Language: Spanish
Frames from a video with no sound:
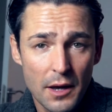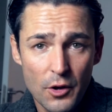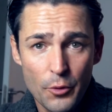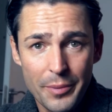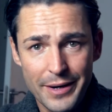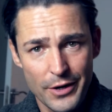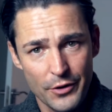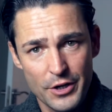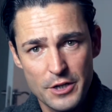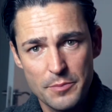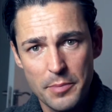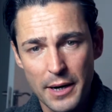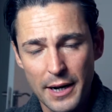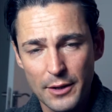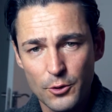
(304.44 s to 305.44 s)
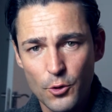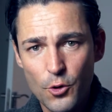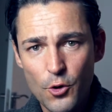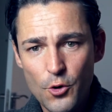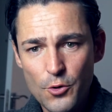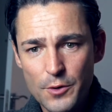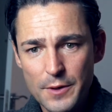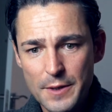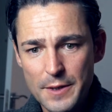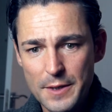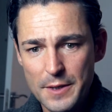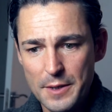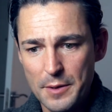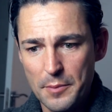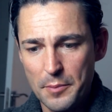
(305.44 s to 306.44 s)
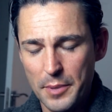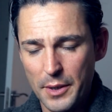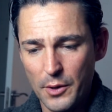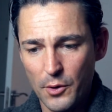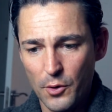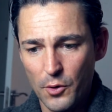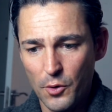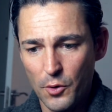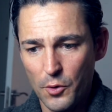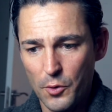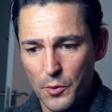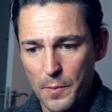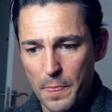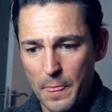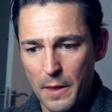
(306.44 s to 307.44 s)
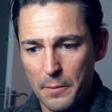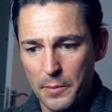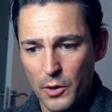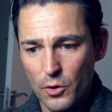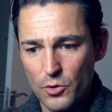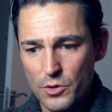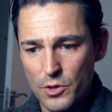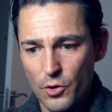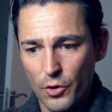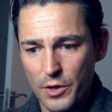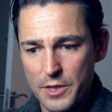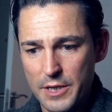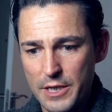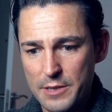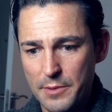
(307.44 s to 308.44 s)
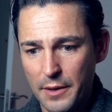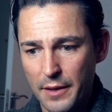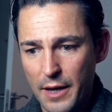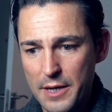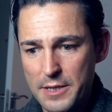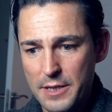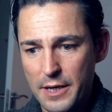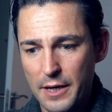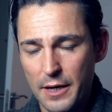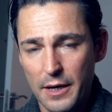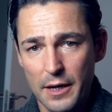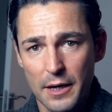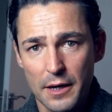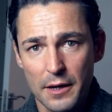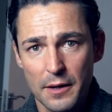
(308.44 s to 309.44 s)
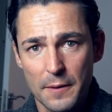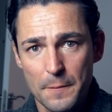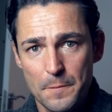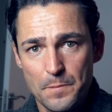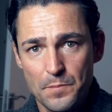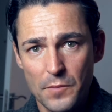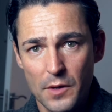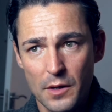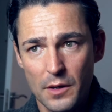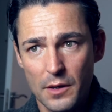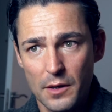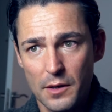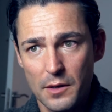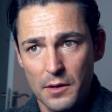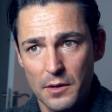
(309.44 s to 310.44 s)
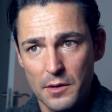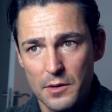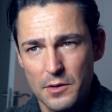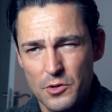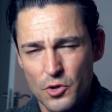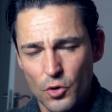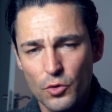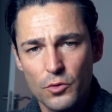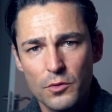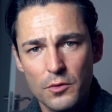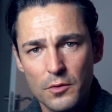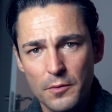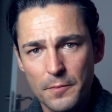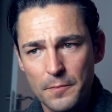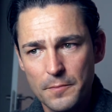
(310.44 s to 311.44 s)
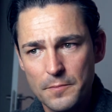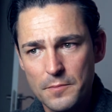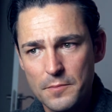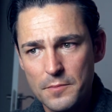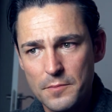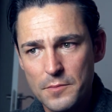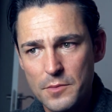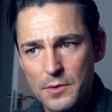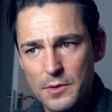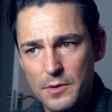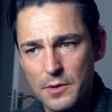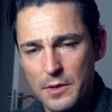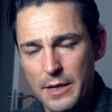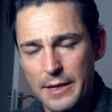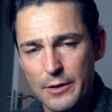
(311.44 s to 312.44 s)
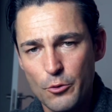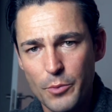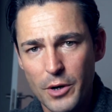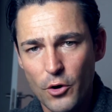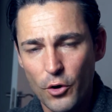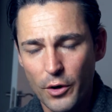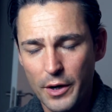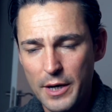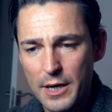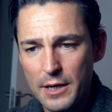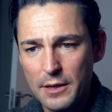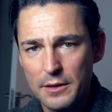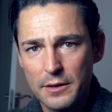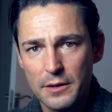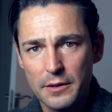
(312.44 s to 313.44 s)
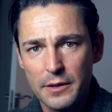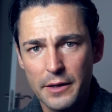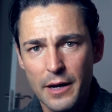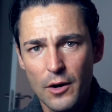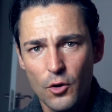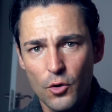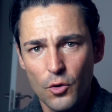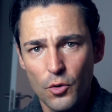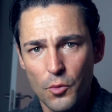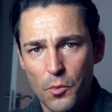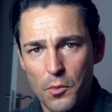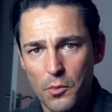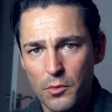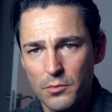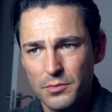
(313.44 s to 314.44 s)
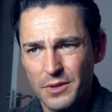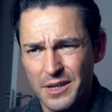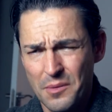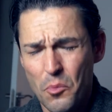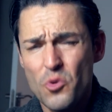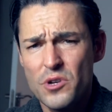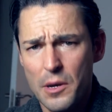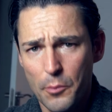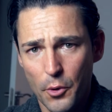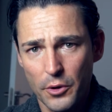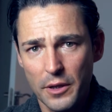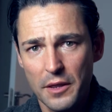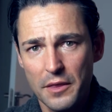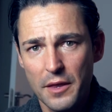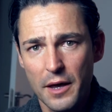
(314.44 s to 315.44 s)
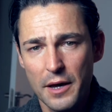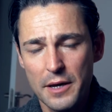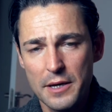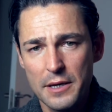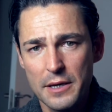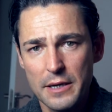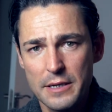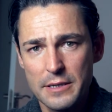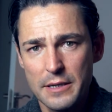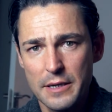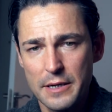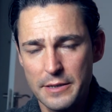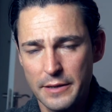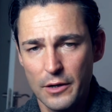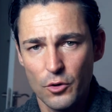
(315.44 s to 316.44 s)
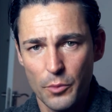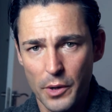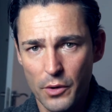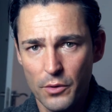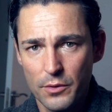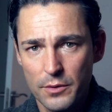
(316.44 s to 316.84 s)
hay opiniones para todo, pero, pero lo que sí que es verdad es que eh, son... En numerología tiene algo... Tiene mucha importancia eh, este, número.